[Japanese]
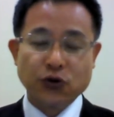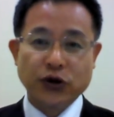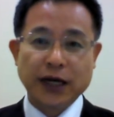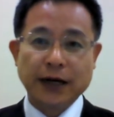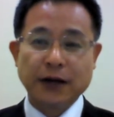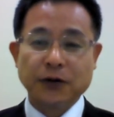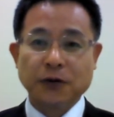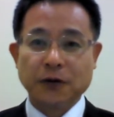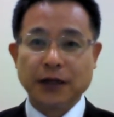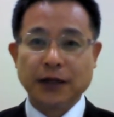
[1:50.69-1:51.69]
受けられる
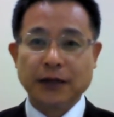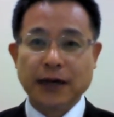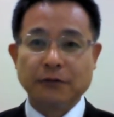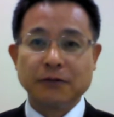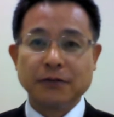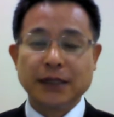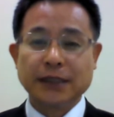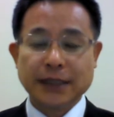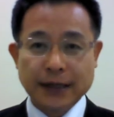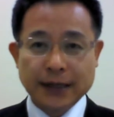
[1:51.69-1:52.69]
ようになるんで
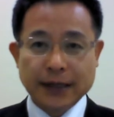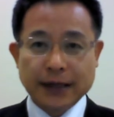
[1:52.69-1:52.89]
すね